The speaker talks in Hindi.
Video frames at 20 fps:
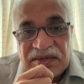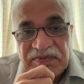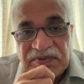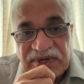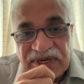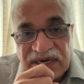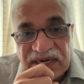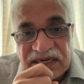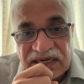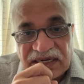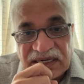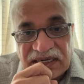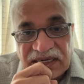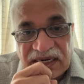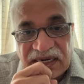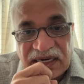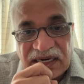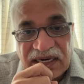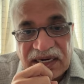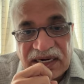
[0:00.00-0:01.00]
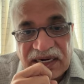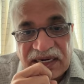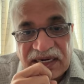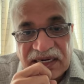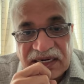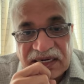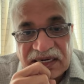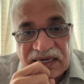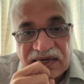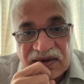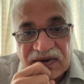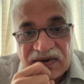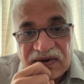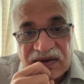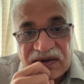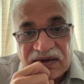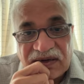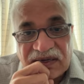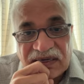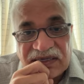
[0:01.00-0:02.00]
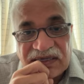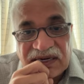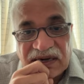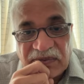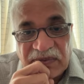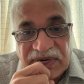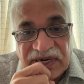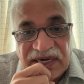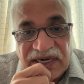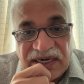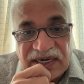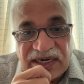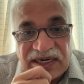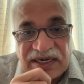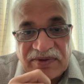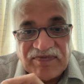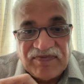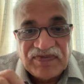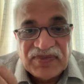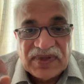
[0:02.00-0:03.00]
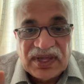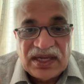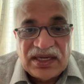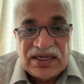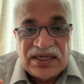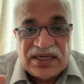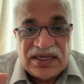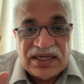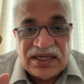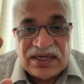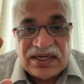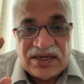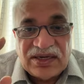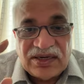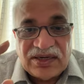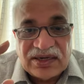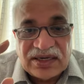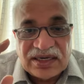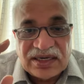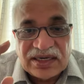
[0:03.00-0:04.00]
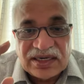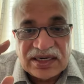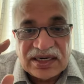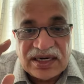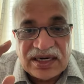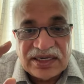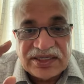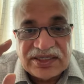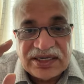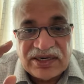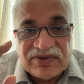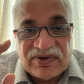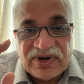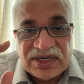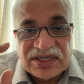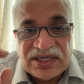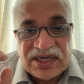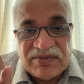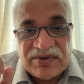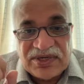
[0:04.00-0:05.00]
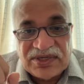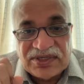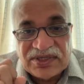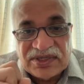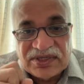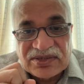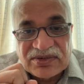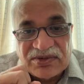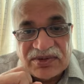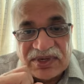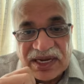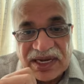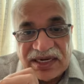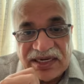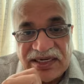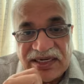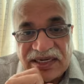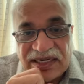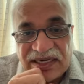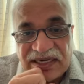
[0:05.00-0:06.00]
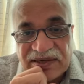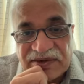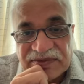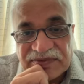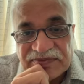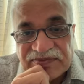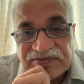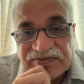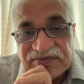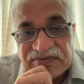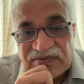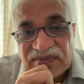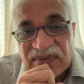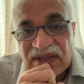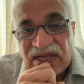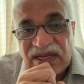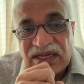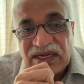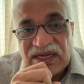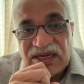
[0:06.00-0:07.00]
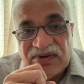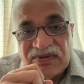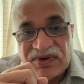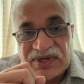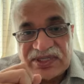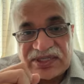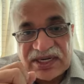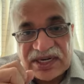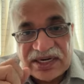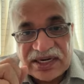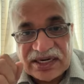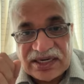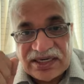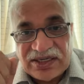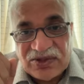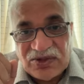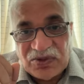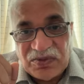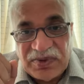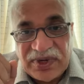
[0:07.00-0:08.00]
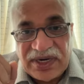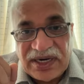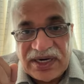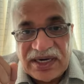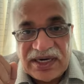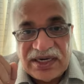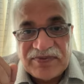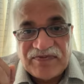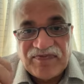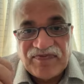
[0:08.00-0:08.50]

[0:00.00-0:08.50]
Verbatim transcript: प्रियंका हैं और यामिनी हैं और आशीर्वाद है भाई सोनाली हैं वर्षा रानी दुबे हैं